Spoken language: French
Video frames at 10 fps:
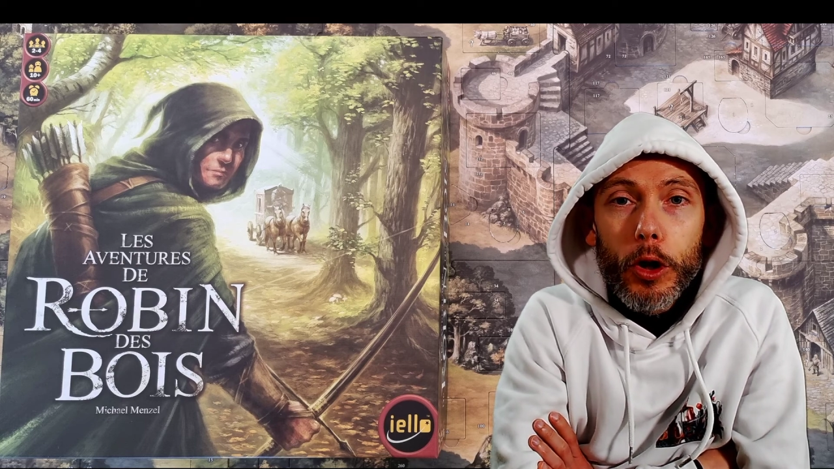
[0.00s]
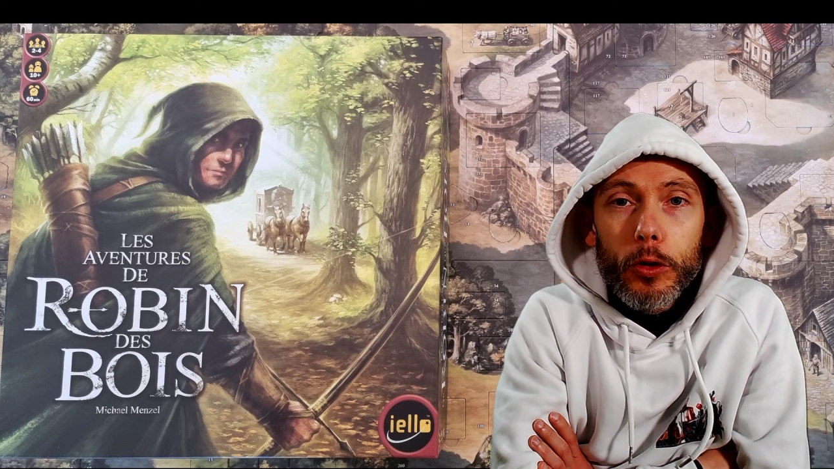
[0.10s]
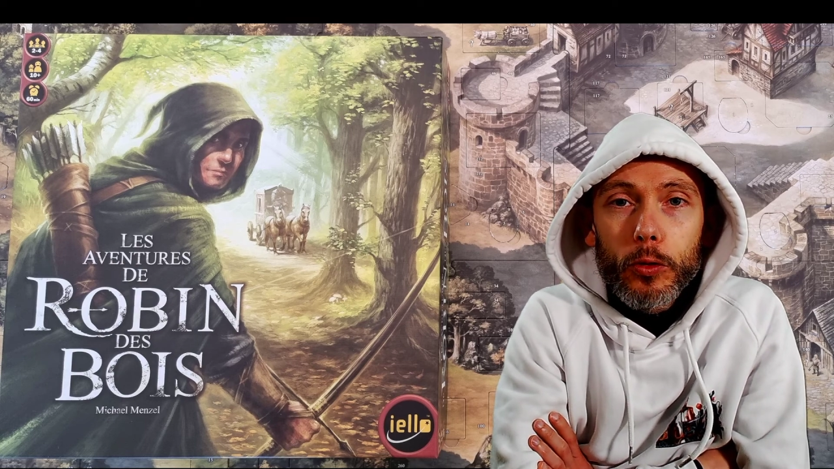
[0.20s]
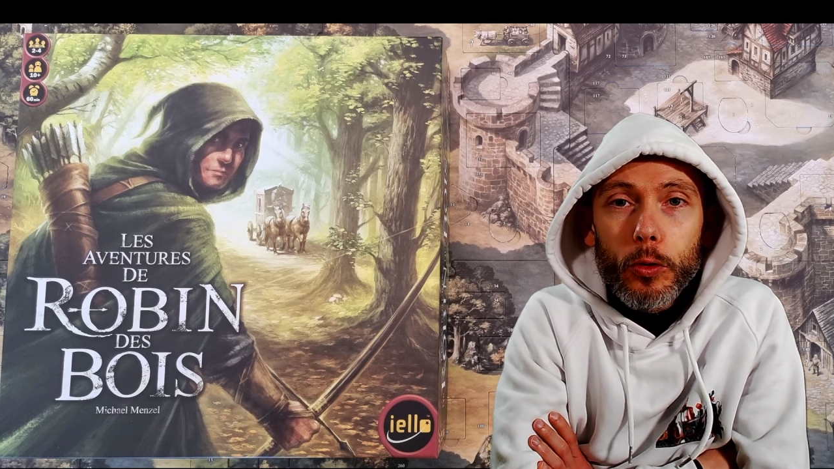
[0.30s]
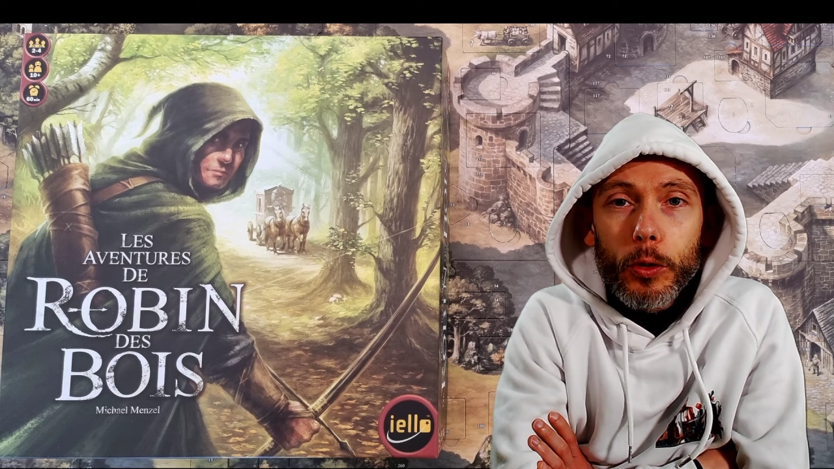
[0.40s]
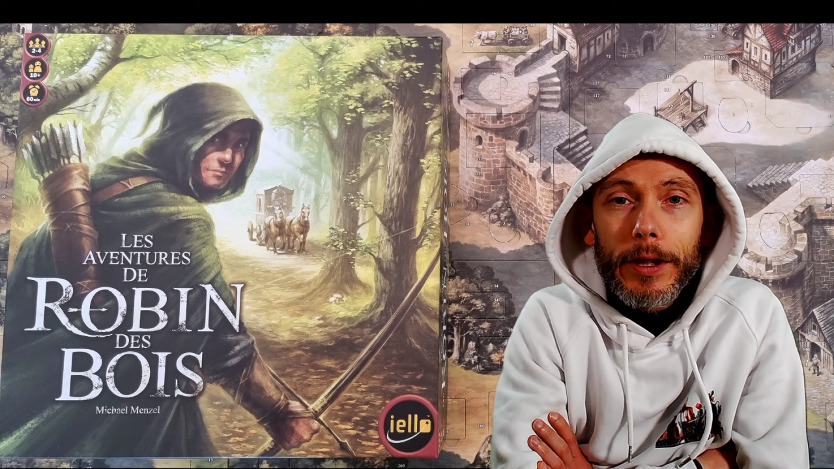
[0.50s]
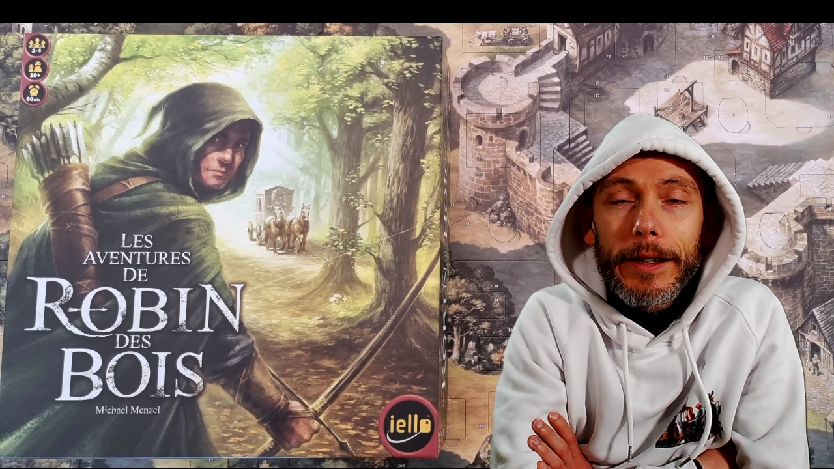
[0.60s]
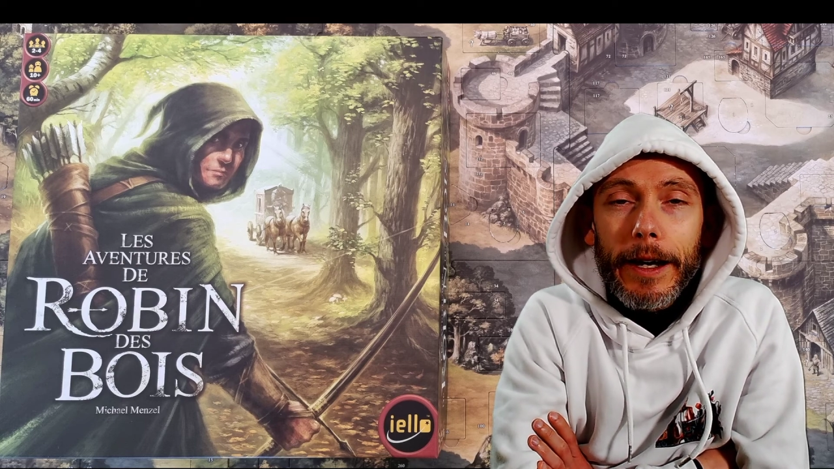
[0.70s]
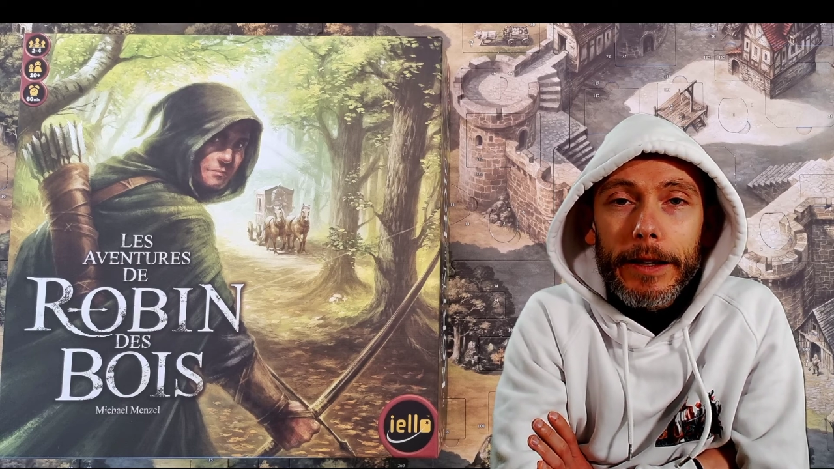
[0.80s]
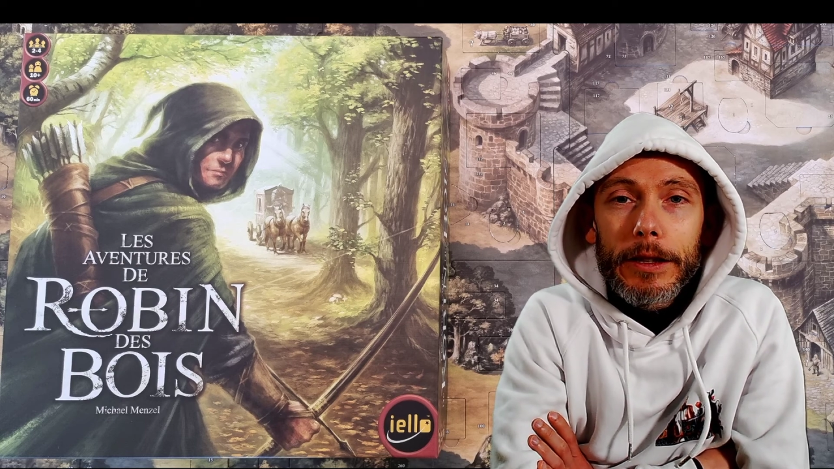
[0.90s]
du côté
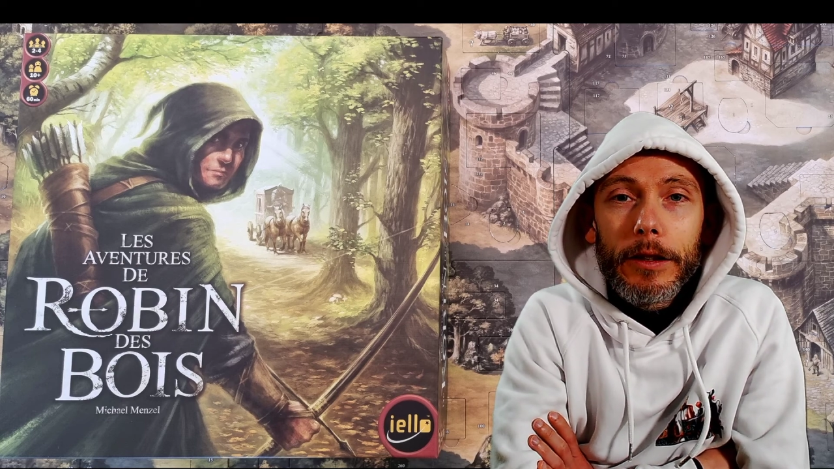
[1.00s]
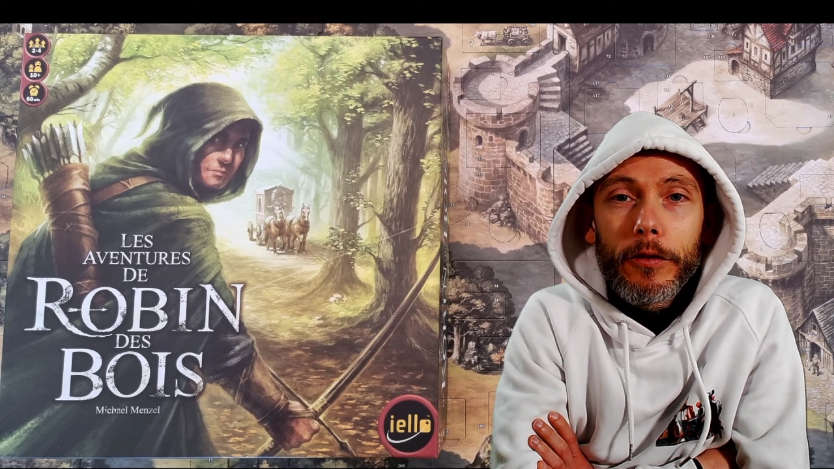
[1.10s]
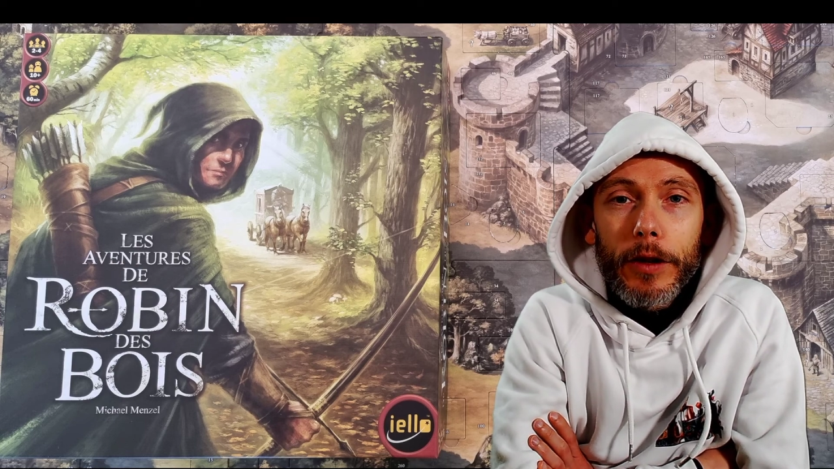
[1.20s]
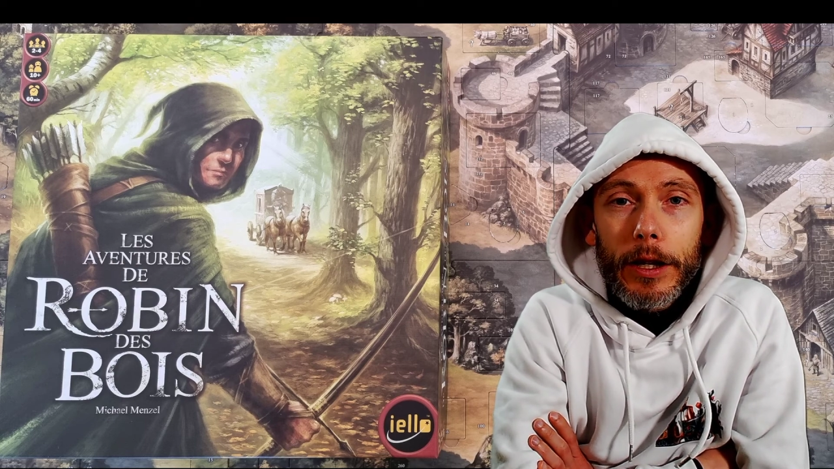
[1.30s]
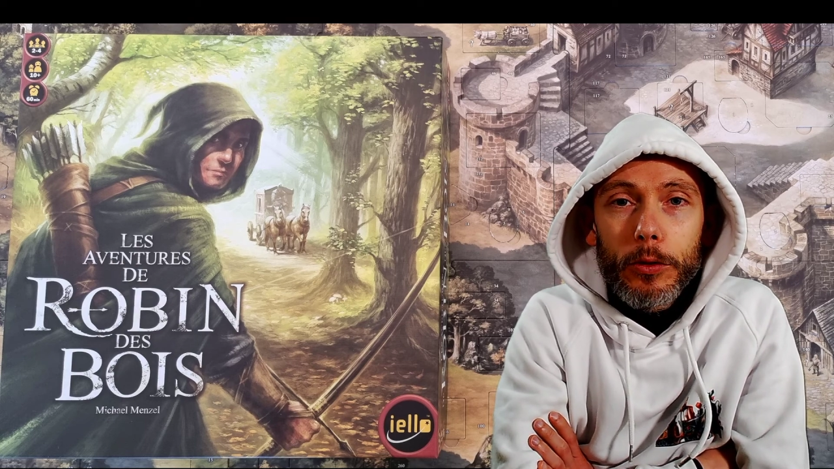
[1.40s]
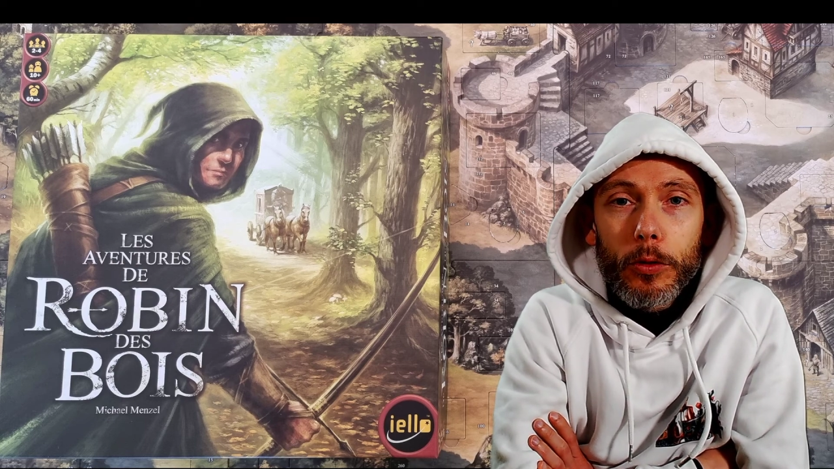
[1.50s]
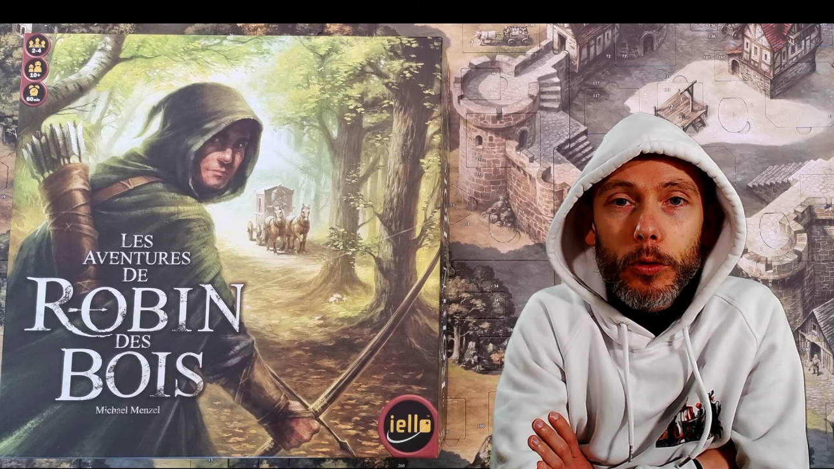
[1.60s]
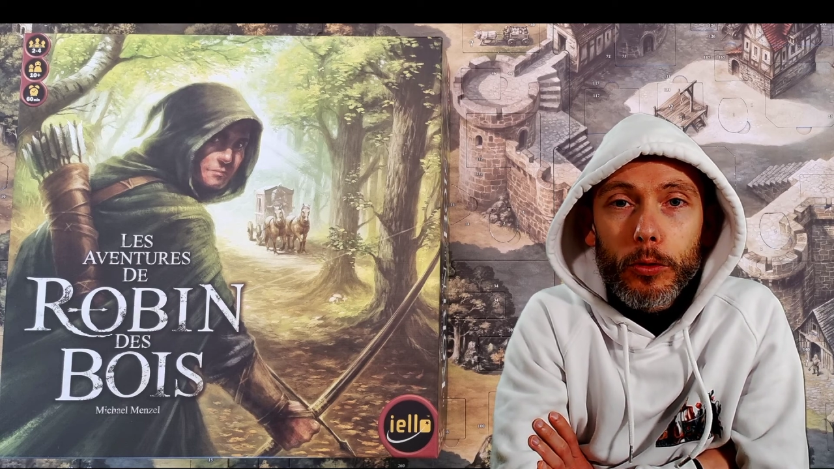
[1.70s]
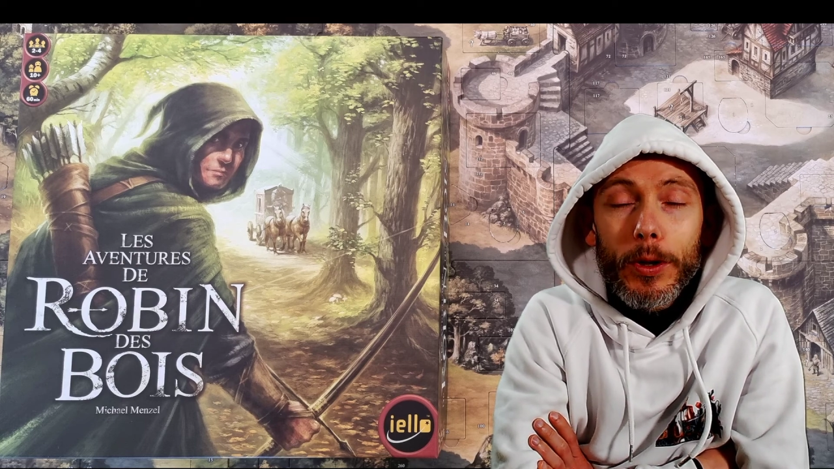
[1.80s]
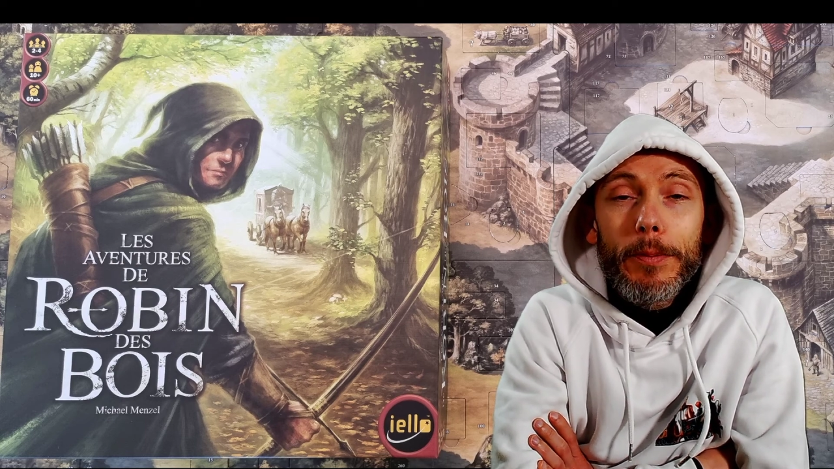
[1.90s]
narratif et de,
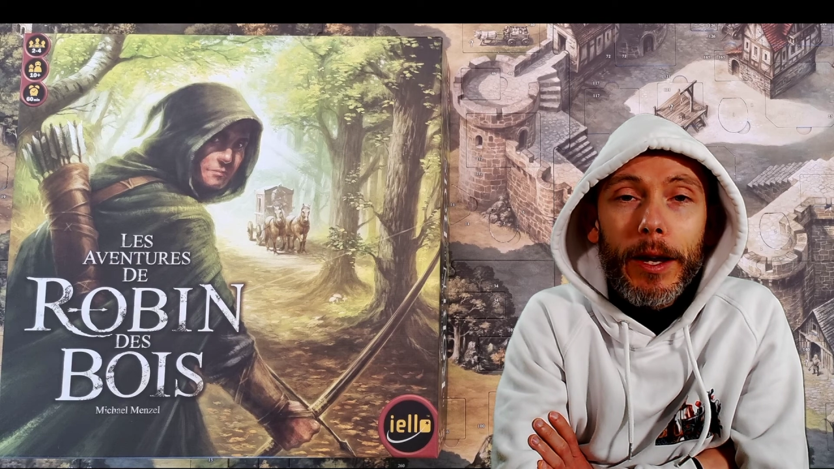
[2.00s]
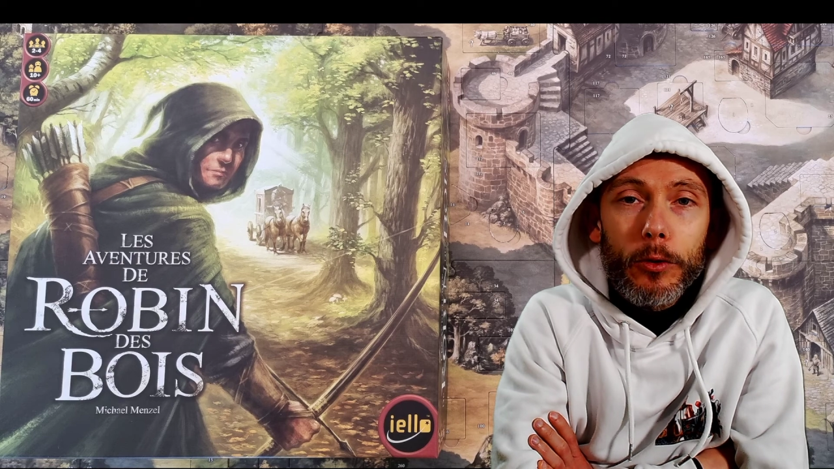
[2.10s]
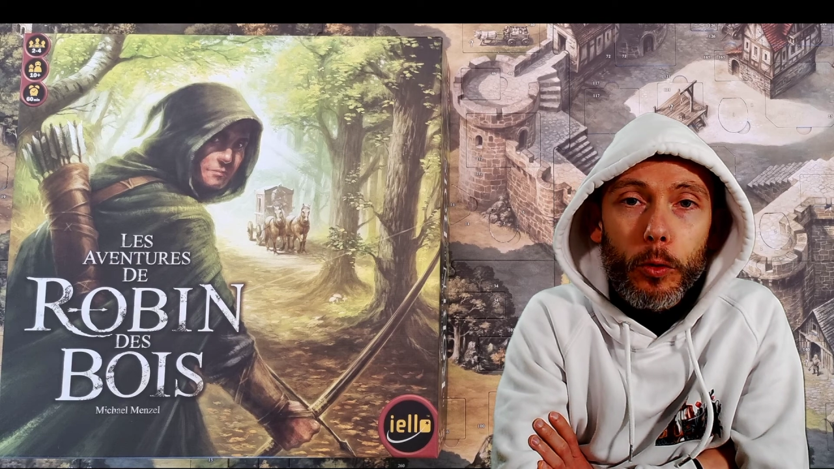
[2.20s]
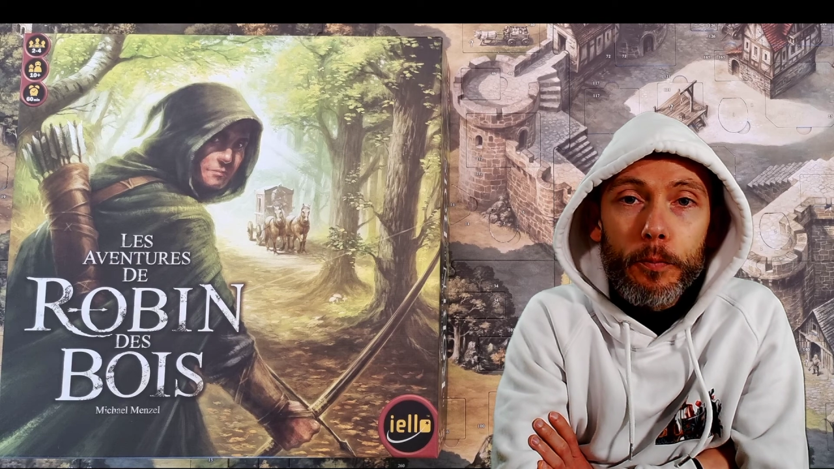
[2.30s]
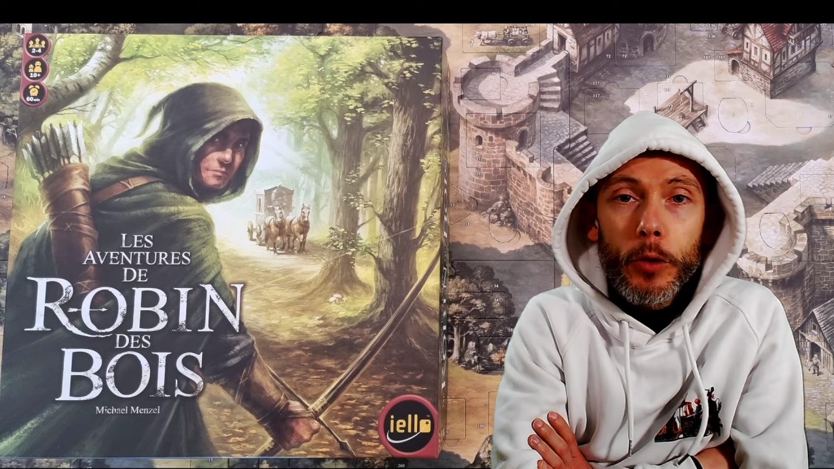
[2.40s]
l'immersion.